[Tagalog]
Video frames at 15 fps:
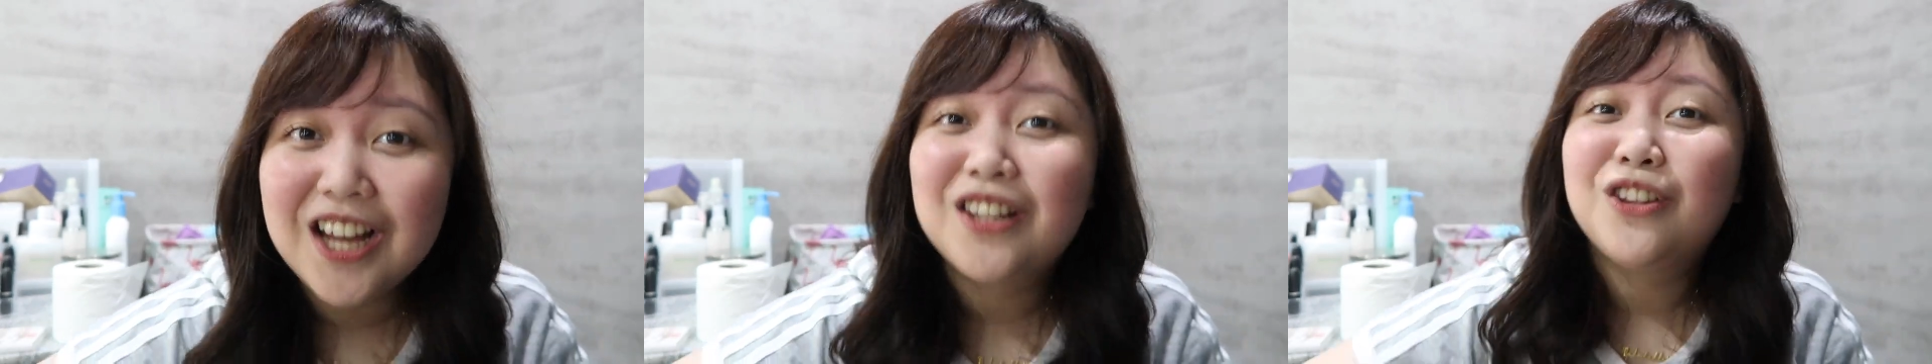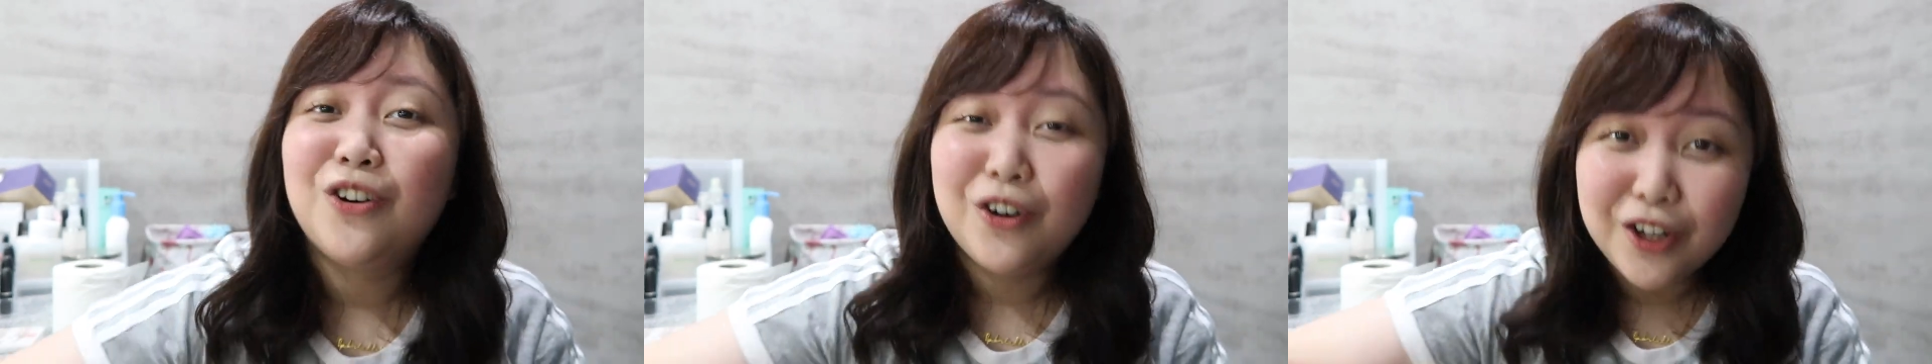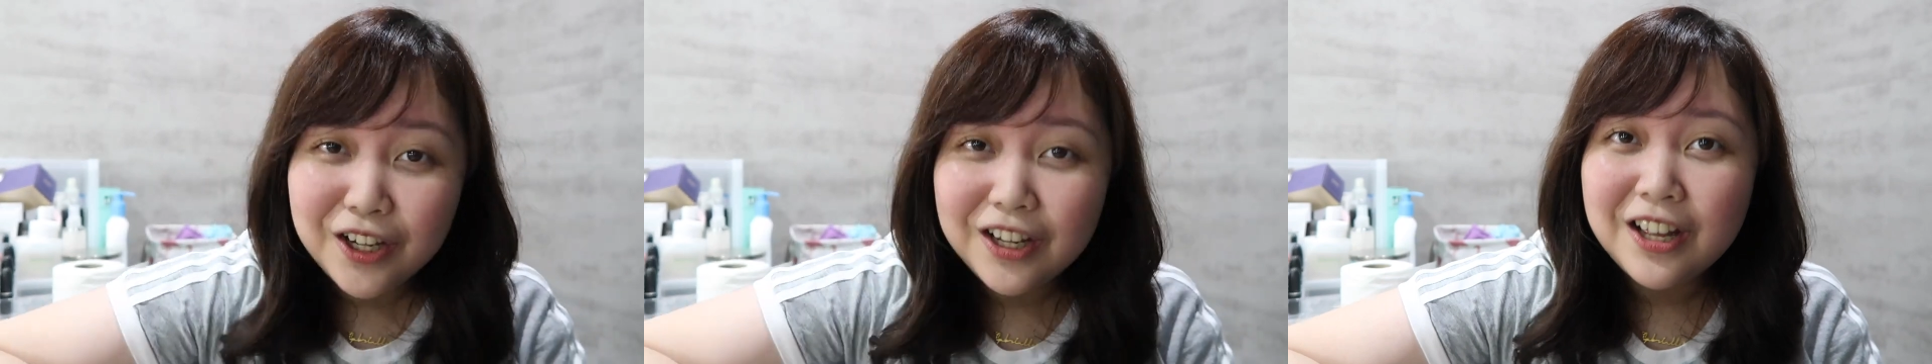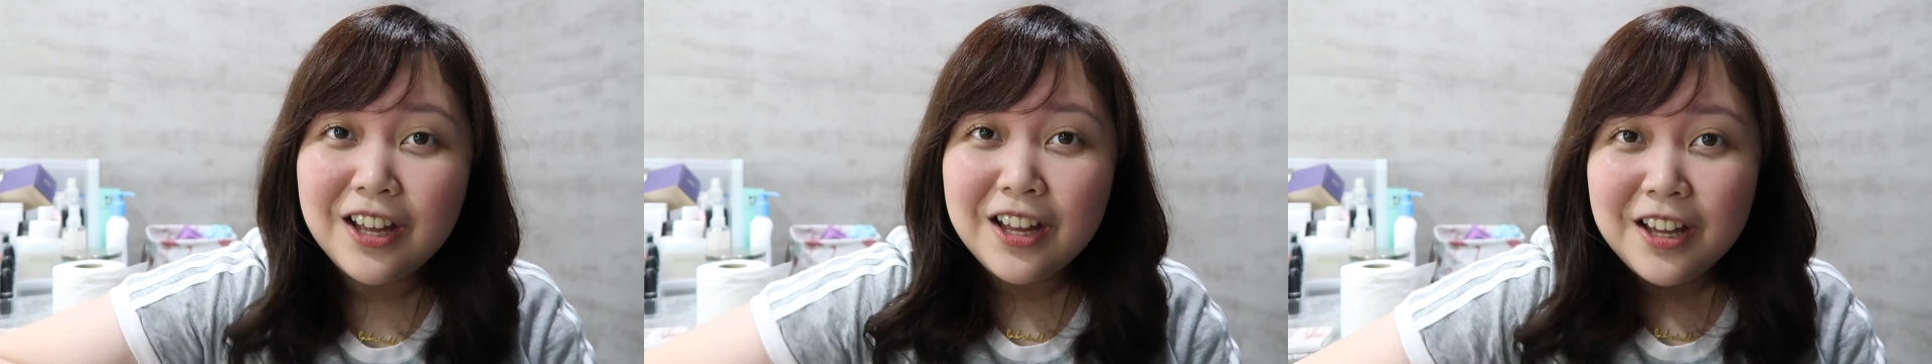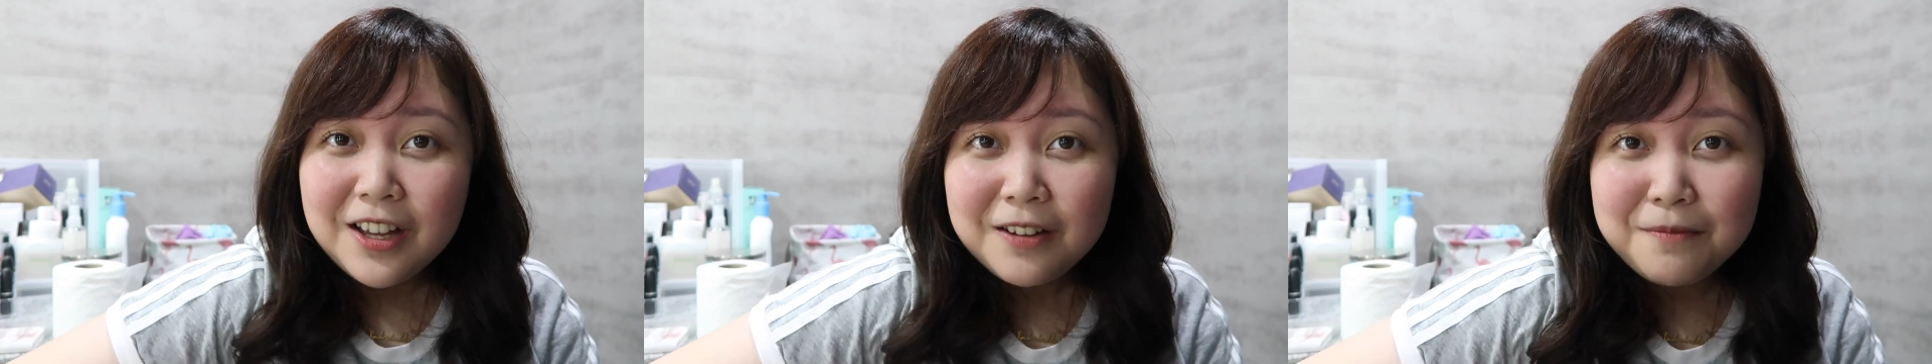at all.
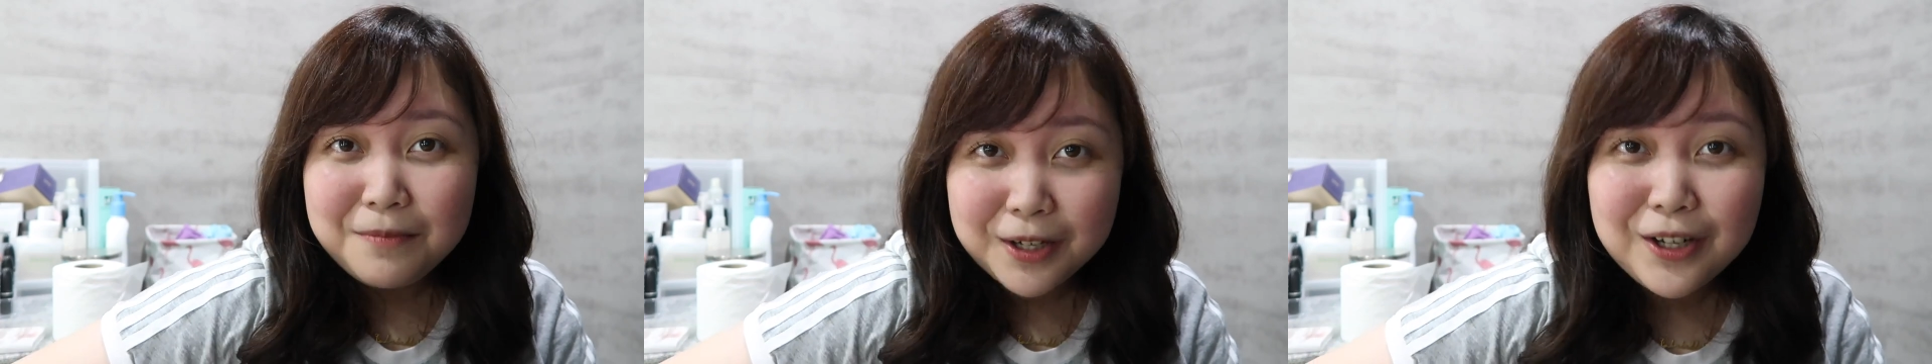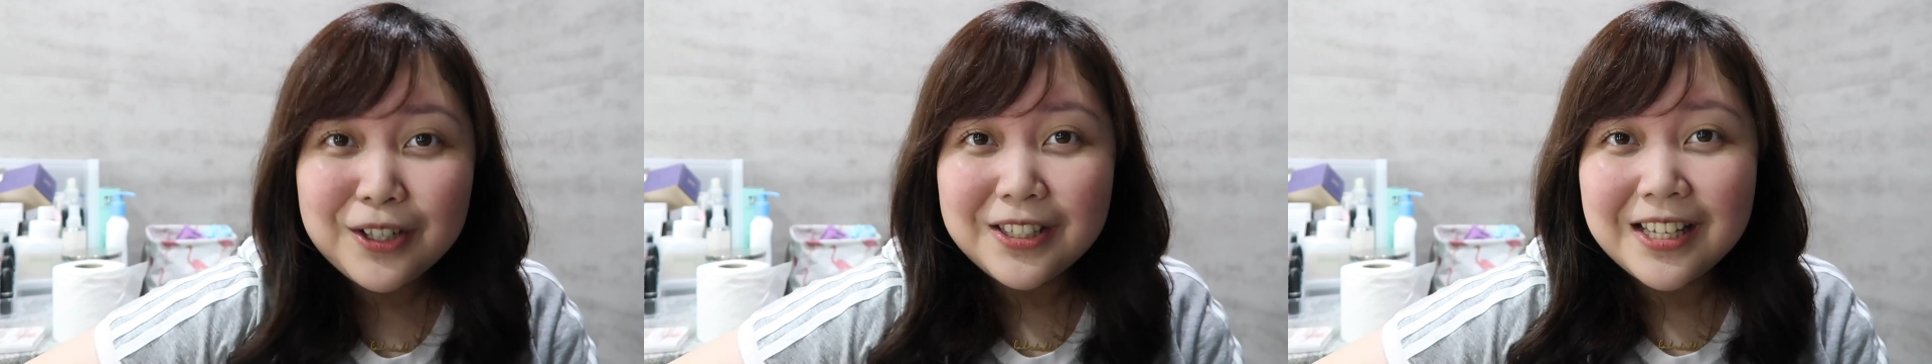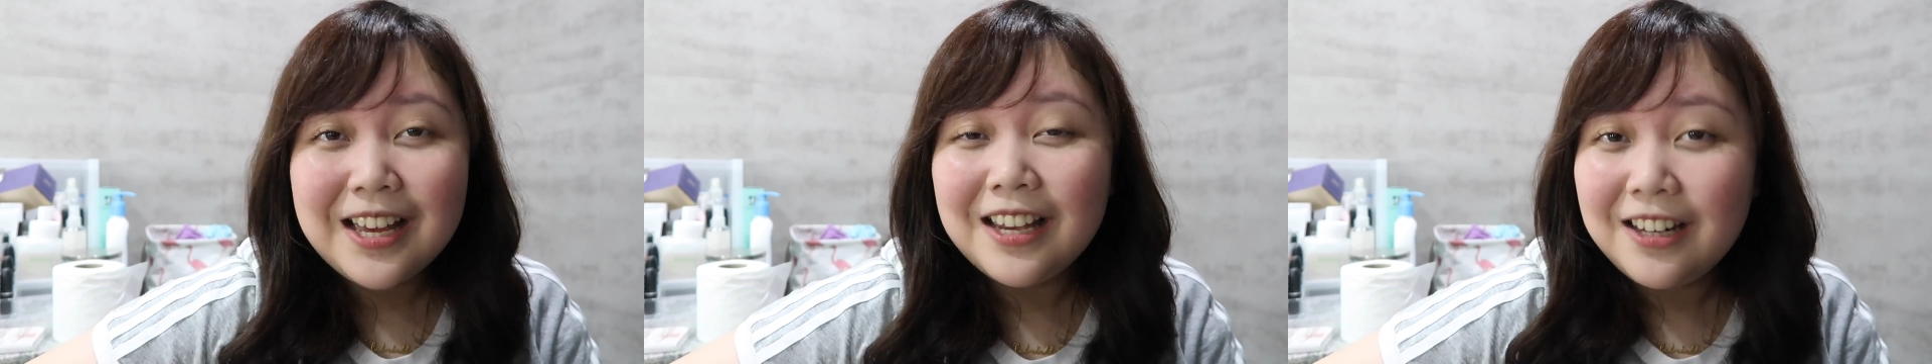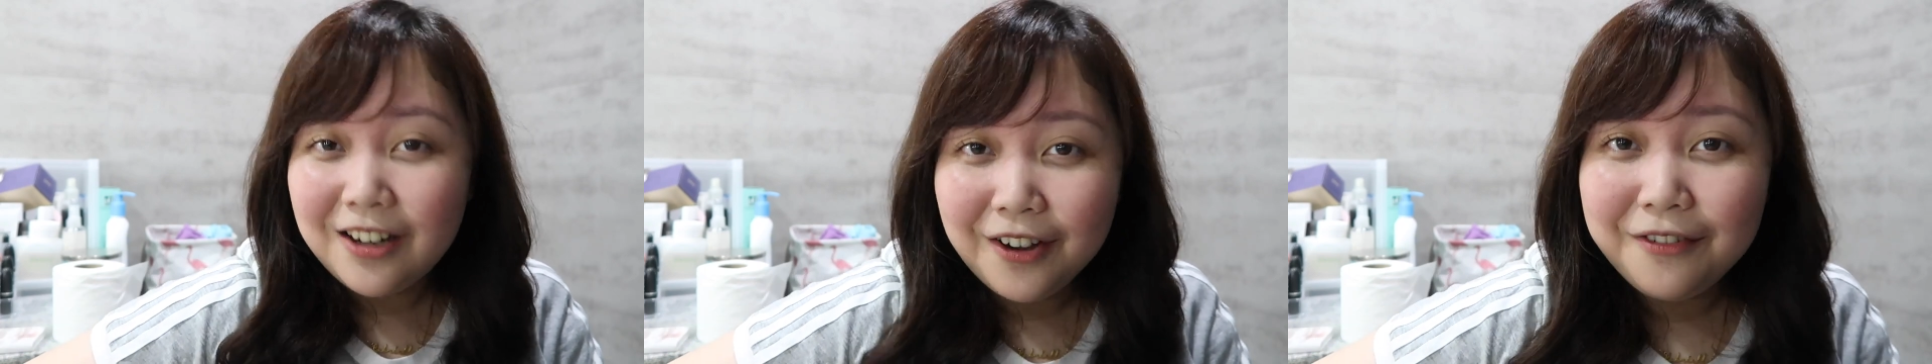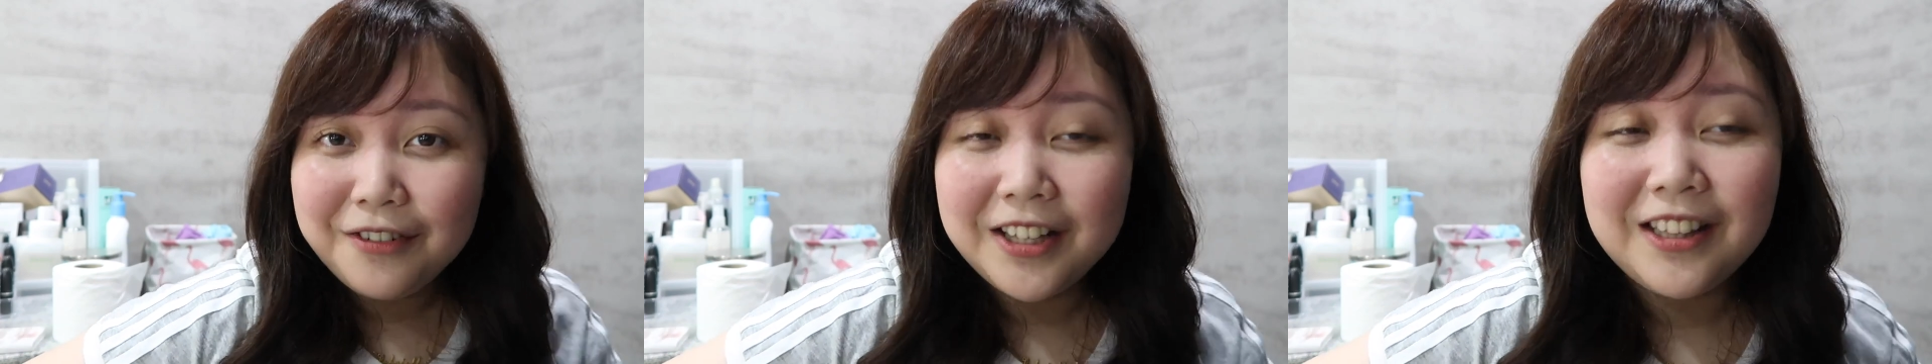Because I love